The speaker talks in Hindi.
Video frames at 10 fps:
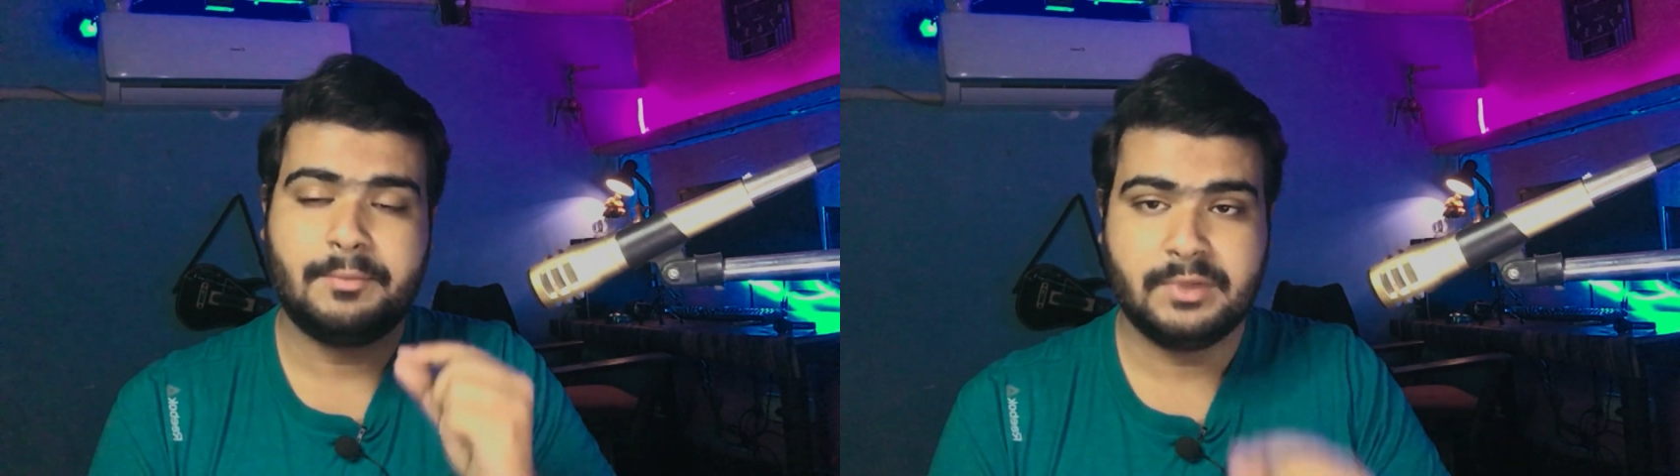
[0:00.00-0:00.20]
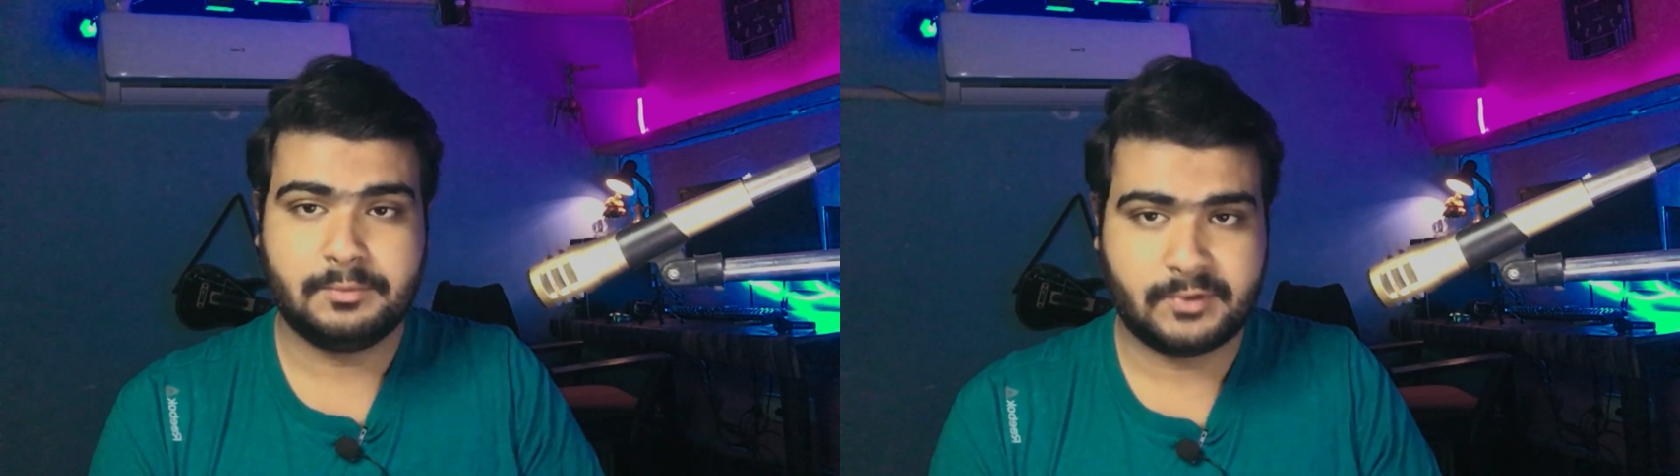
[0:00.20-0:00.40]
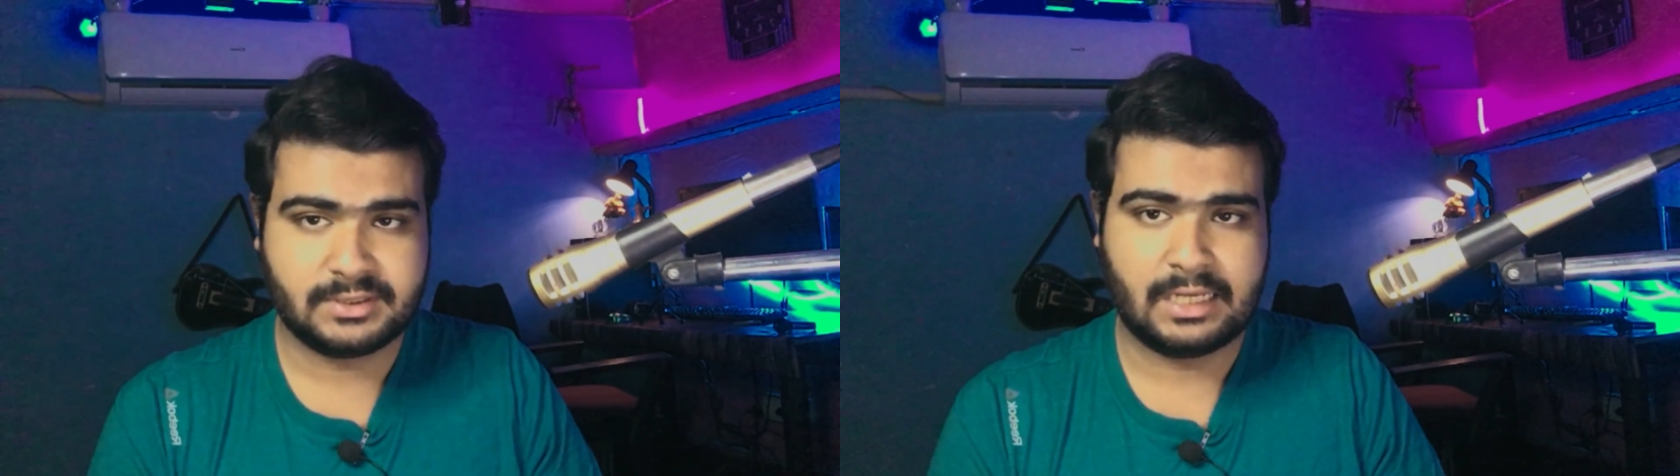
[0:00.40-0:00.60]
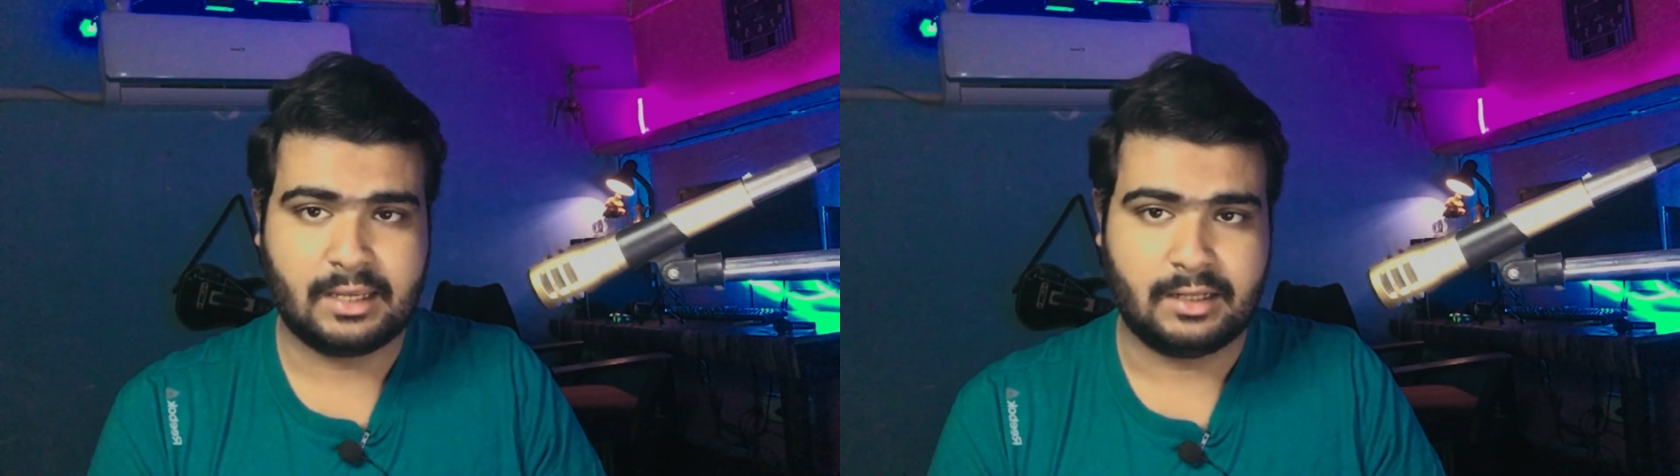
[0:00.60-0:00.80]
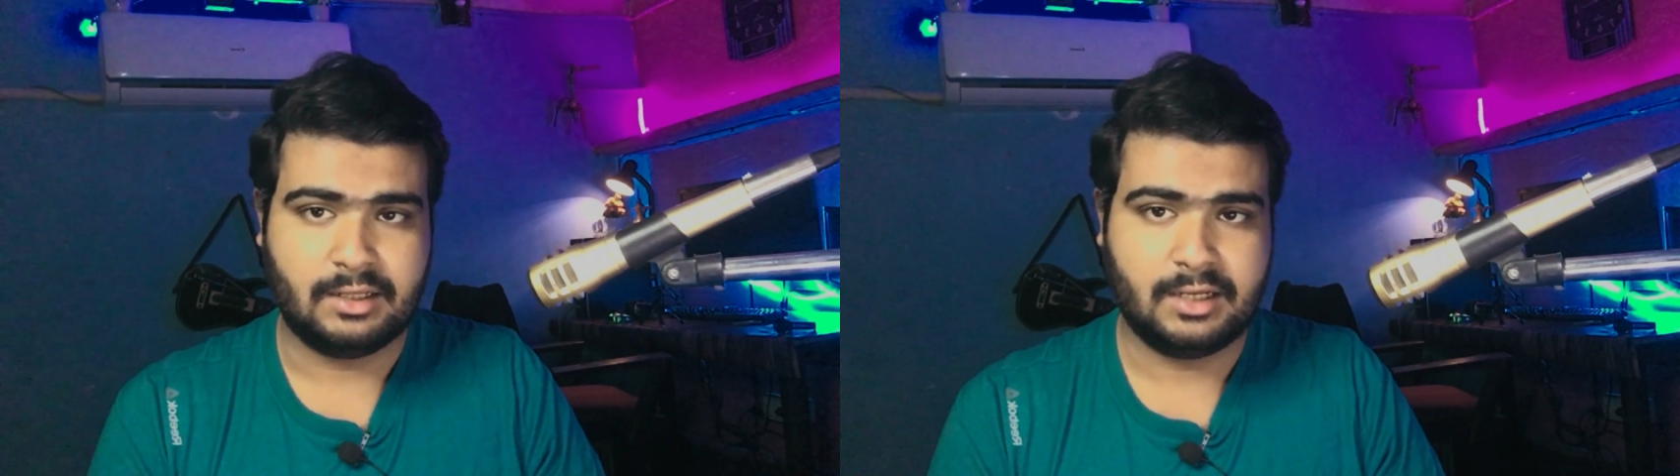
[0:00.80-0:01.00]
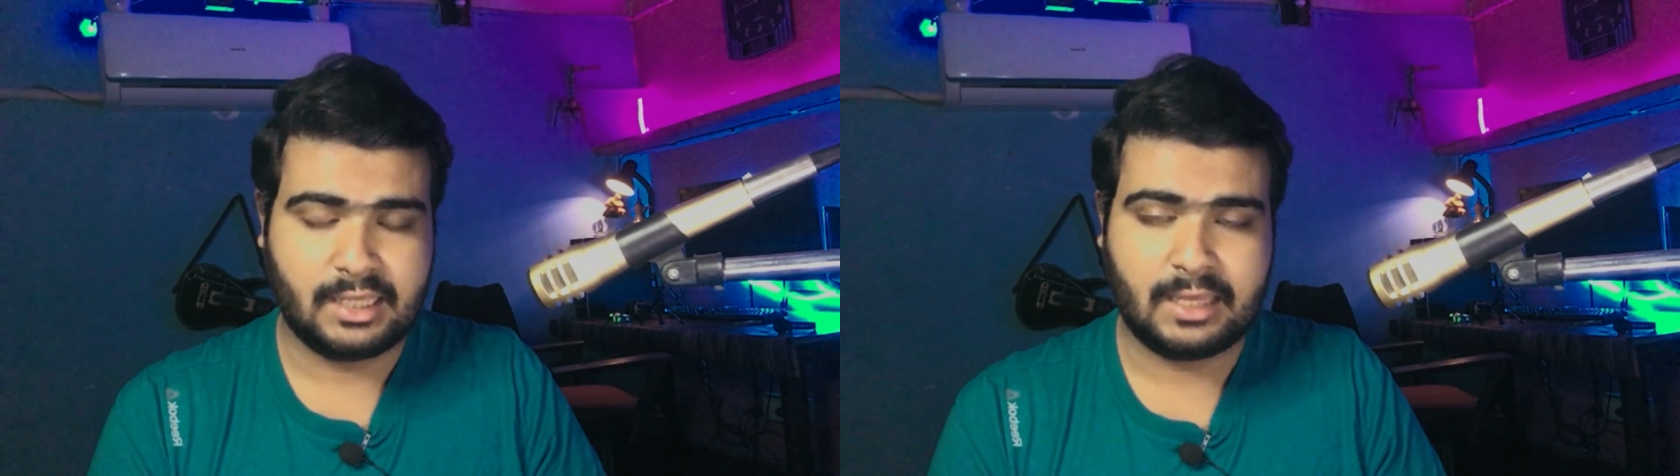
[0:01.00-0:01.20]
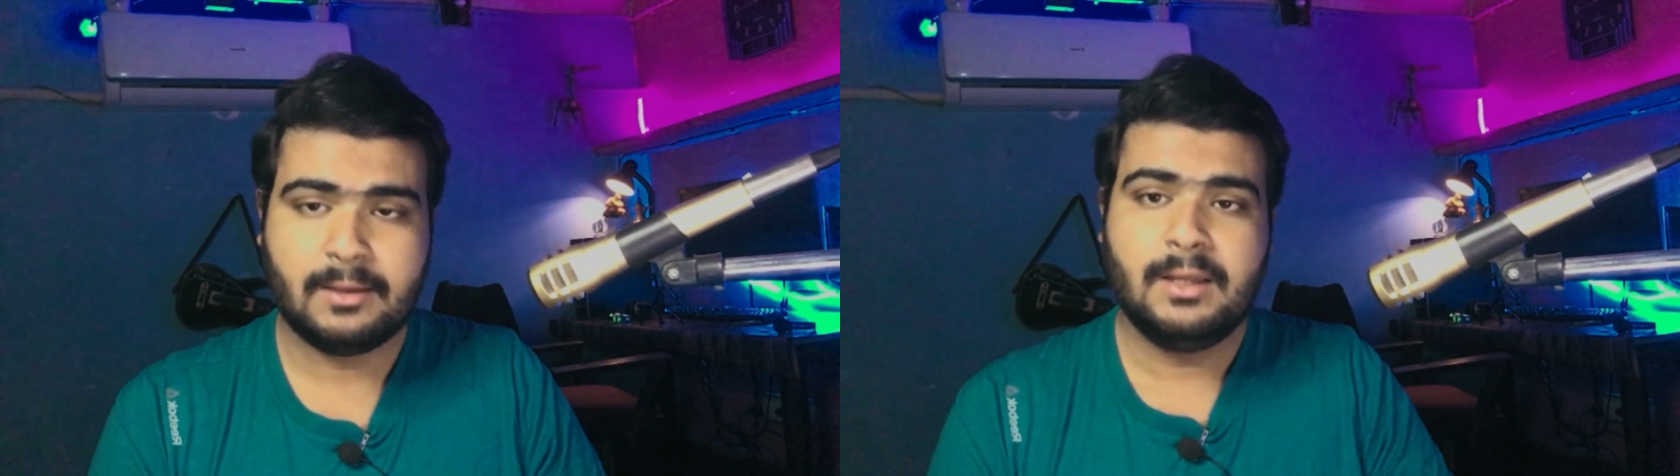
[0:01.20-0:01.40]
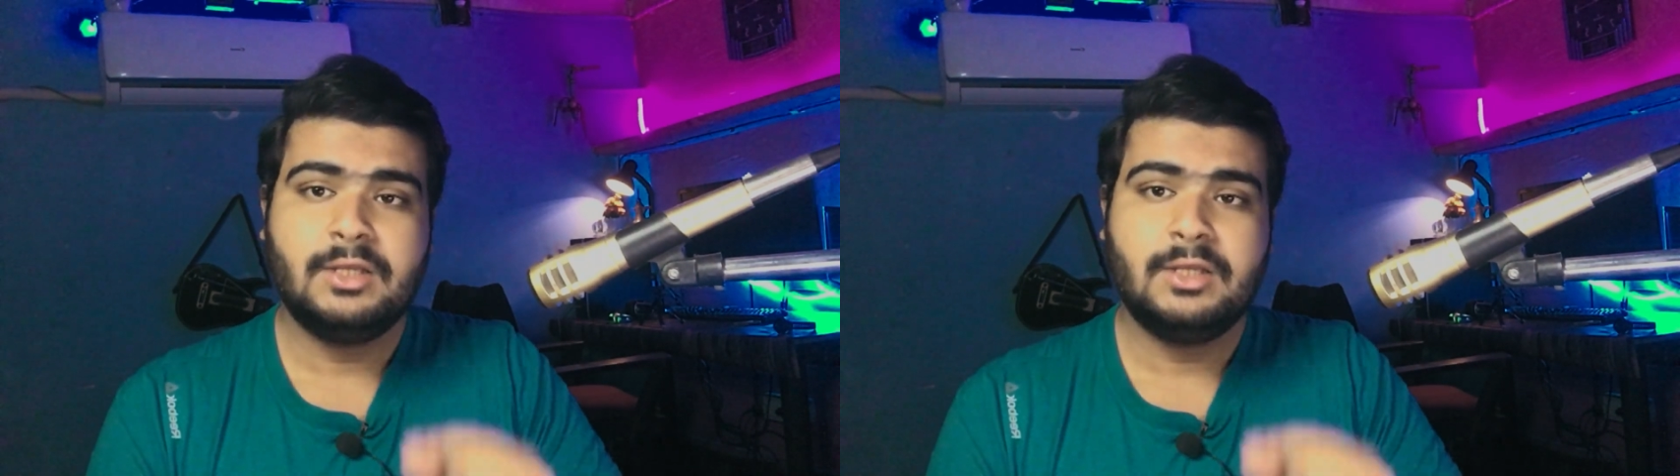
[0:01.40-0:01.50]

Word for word: अपने प्रोजेक्ट के अंदर ठीक है